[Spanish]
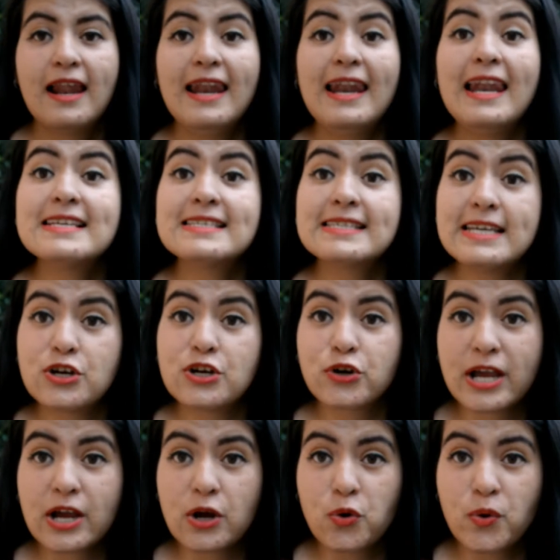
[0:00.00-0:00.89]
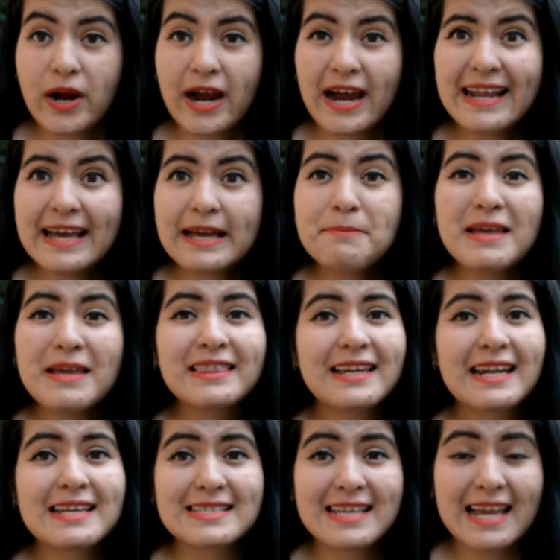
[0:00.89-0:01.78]
Les dijo que jugaran
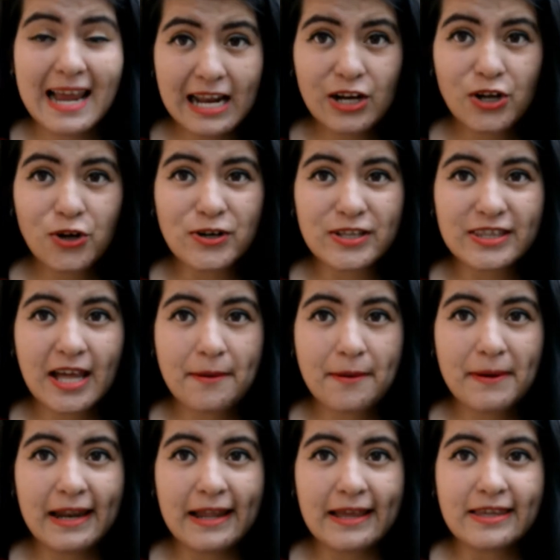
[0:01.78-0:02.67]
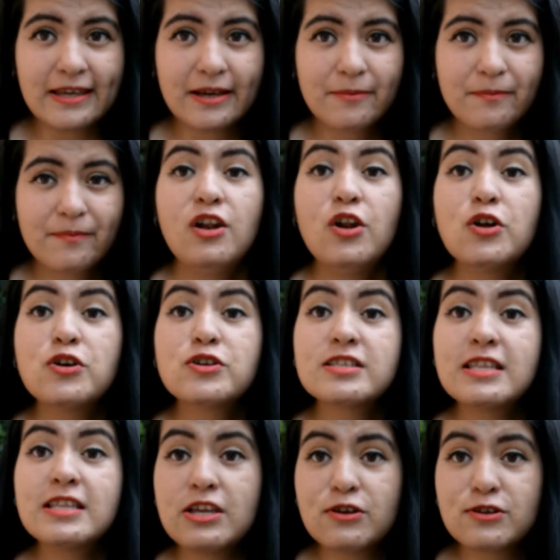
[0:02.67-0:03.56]
mientras él cortaba leña
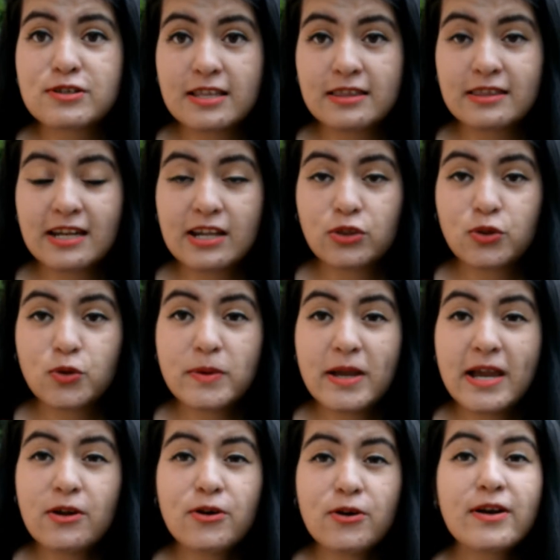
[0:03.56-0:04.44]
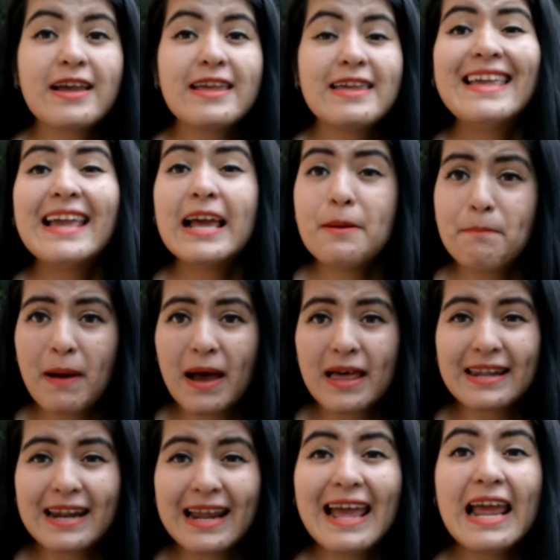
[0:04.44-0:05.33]
los niños se entretuvieron y el
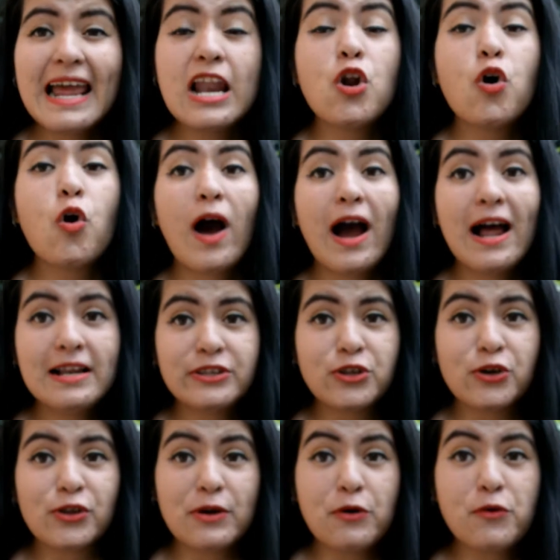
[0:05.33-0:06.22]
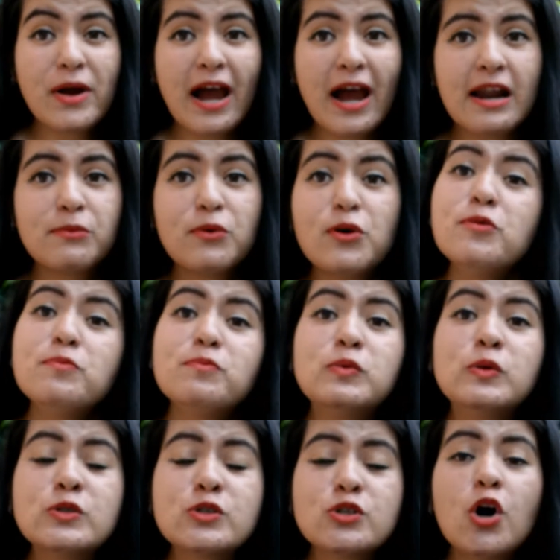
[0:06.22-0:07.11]
padre en lo alto de un árbol
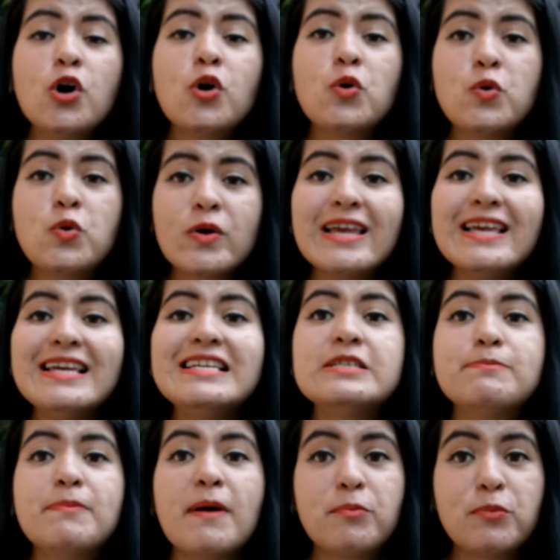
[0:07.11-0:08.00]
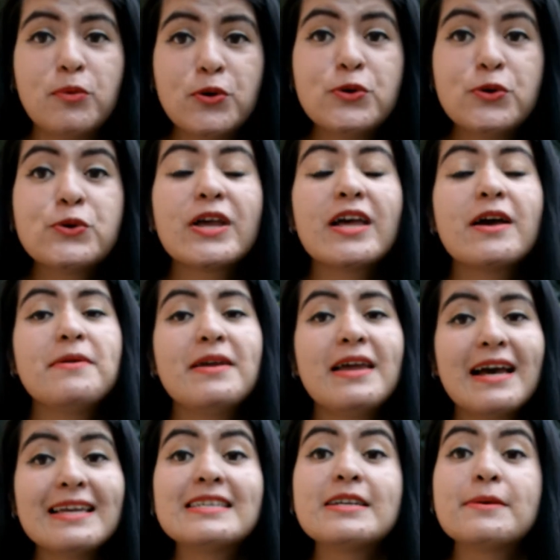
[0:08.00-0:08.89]
puso un ishpapuru que
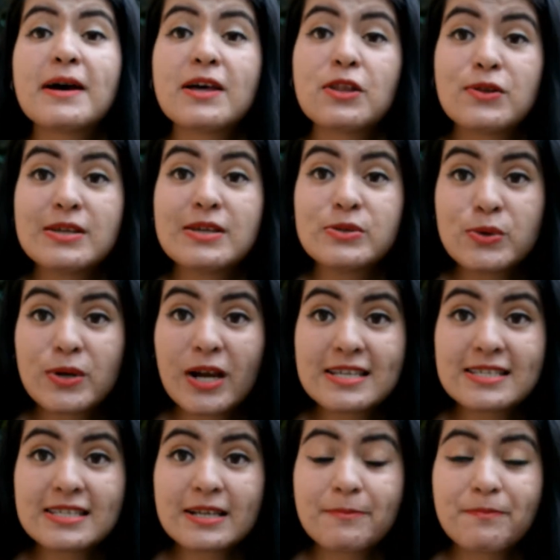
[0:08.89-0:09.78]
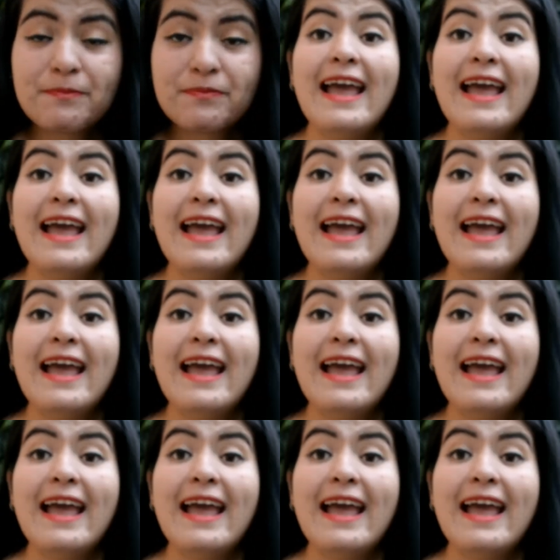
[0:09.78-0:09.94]
había llevado de su casa.